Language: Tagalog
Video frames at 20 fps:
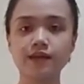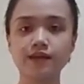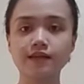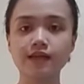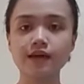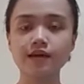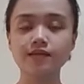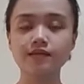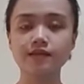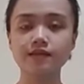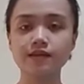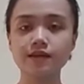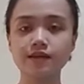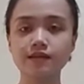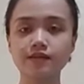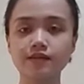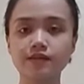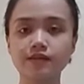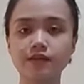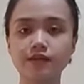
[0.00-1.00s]
Next
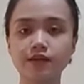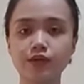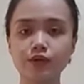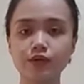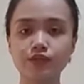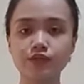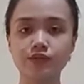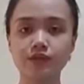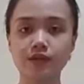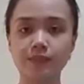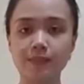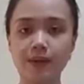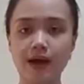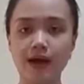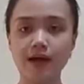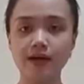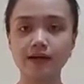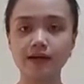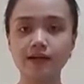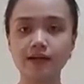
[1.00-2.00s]
is close the
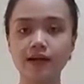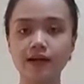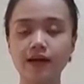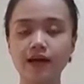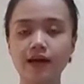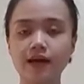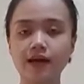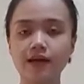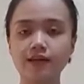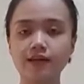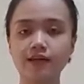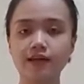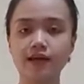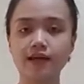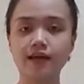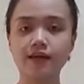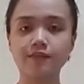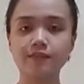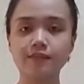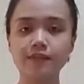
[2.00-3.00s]
bag and
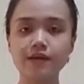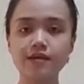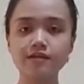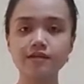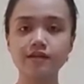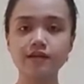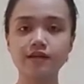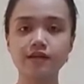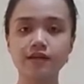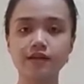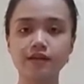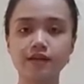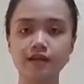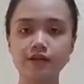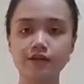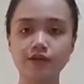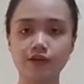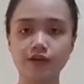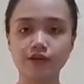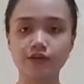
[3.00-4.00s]
then place it in
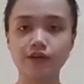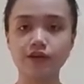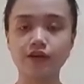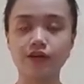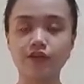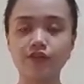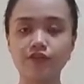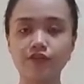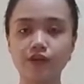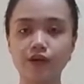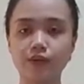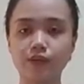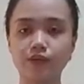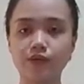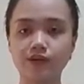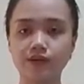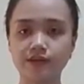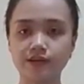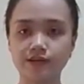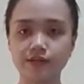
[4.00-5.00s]
a corner of the
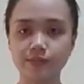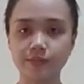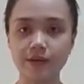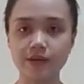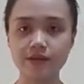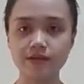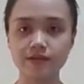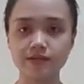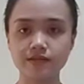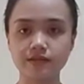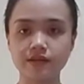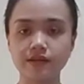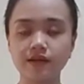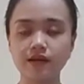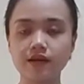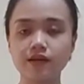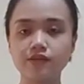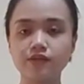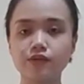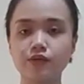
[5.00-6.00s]
working space.
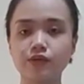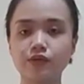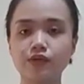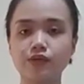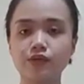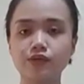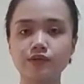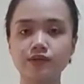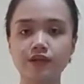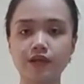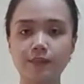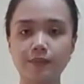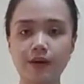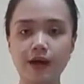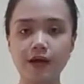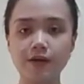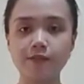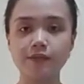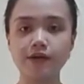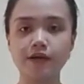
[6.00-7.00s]
So, closing the
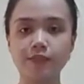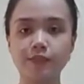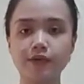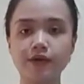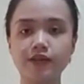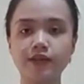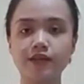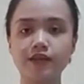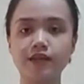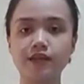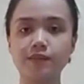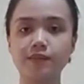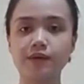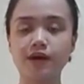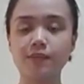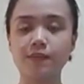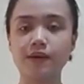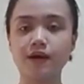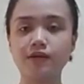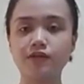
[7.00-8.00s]
bag para po hindi na
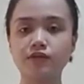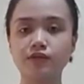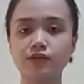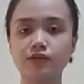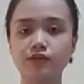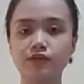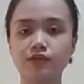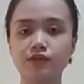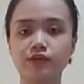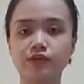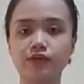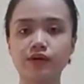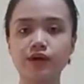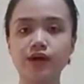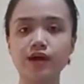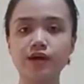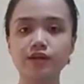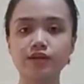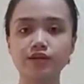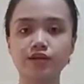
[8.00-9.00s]
makapasok yung
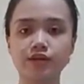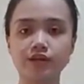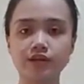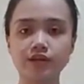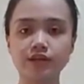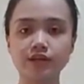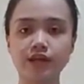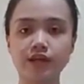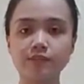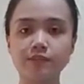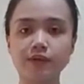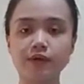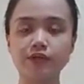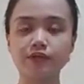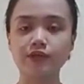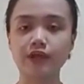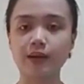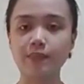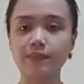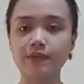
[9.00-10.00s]
dirt and
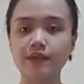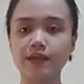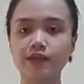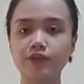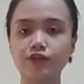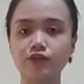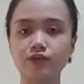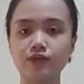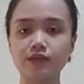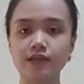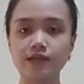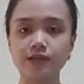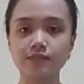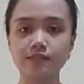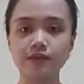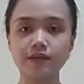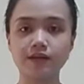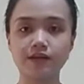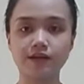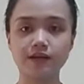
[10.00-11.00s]
makontaminate yung clean
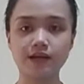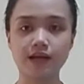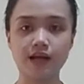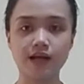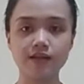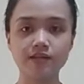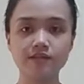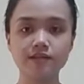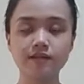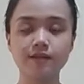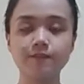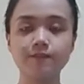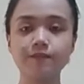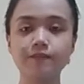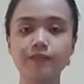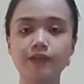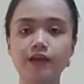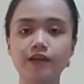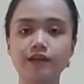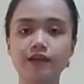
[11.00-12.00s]
materials.
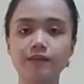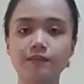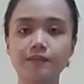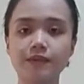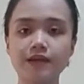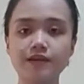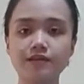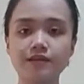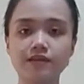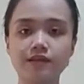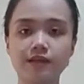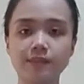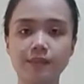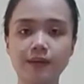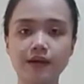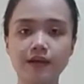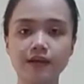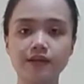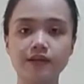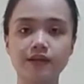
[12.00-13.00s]
And then, placing the
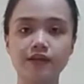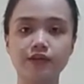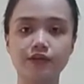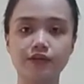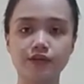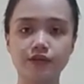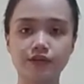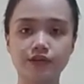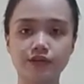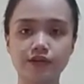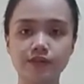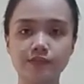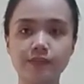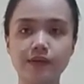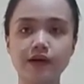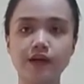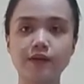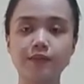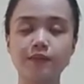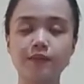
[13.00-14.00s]
bag in a corner
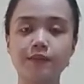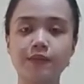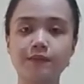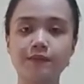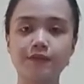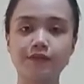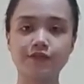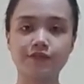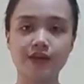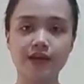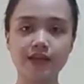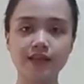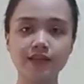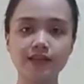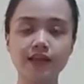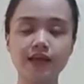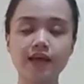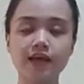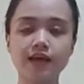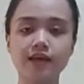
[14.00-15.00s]
para po
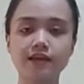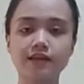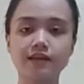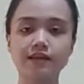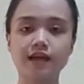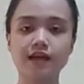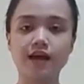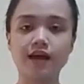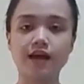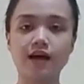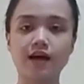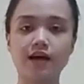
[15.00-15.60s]
ma-prevent na